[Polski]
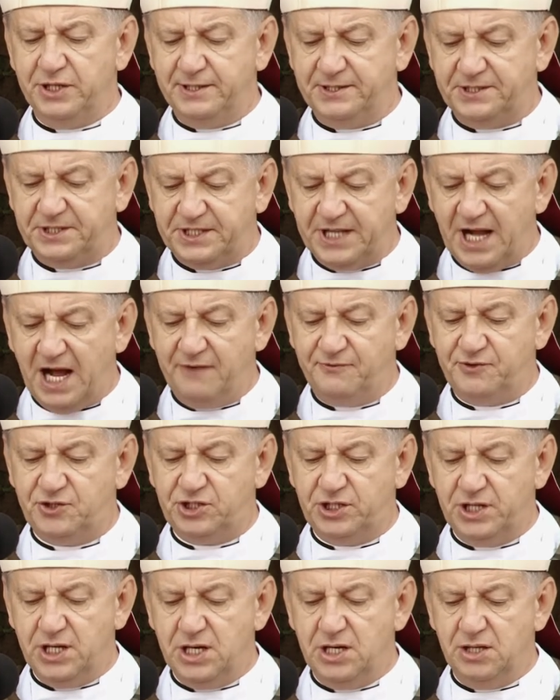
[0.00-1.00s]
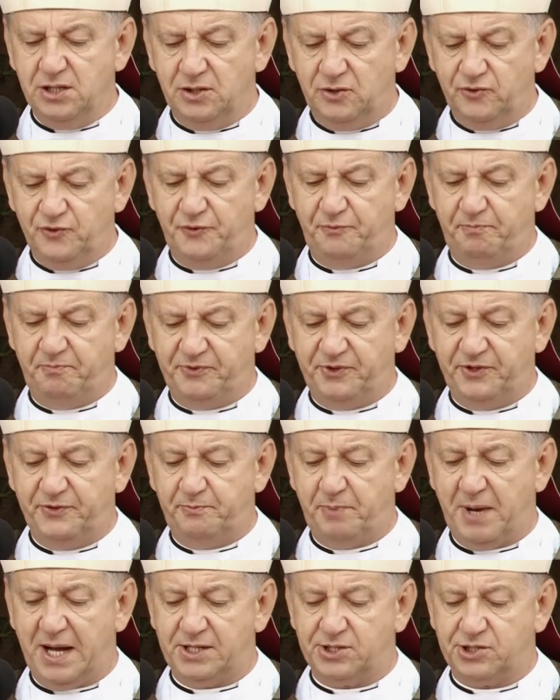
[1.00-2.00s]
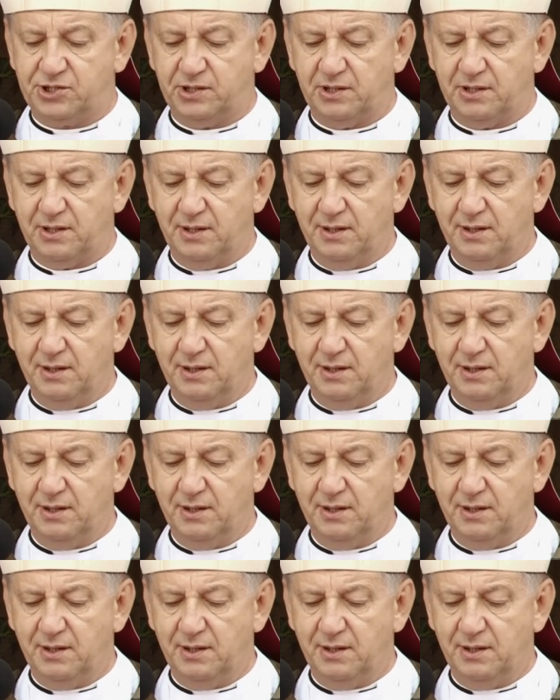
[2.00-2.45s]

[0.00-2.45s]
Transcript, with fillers: zawsze idą w parze.